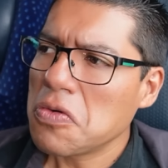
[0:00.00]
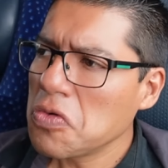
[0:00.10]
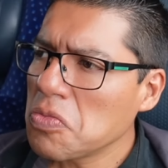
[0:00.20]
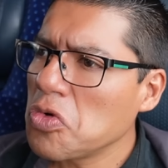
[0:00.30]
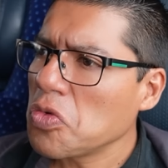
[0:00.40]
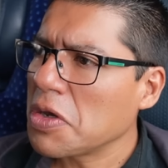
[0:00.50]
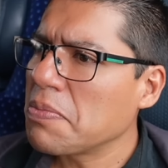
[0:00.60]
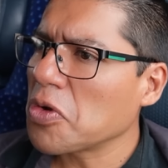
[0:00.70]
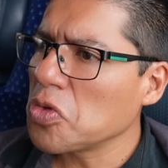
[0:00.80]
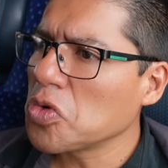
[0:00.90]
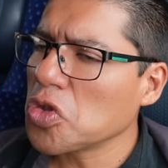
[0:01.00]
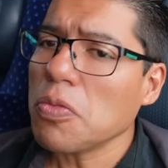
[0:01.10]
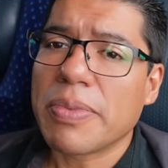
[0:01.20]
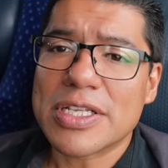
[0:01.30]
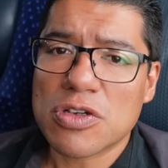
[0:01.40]
un muy buen producto,
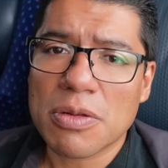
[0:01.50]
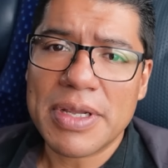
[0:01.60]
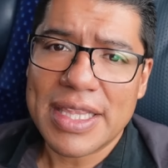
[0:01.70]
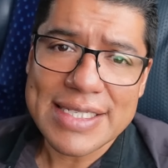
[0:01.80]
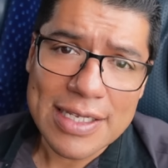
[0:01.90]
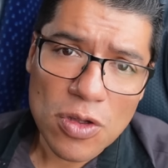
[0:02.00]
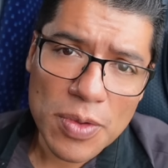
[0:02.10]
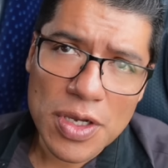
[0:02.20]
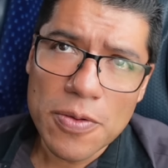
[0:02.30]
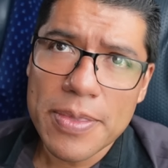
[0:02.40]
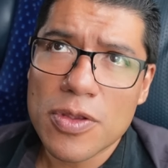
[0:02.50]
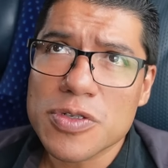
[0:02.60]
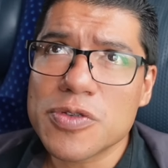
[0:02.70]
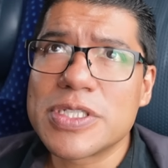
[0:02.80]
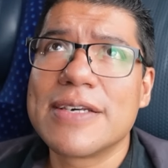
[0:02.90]
personalmente así lo veo, no
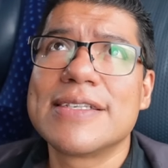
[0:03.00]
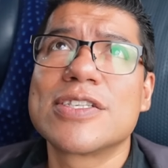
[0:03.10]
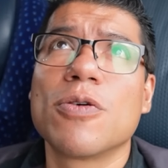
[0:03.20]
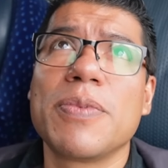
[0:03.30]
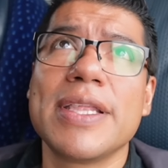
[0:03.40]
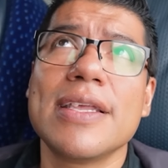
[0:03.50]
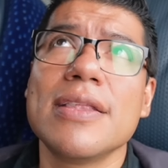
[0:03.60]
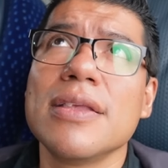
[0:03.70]
ustedes qué opinen.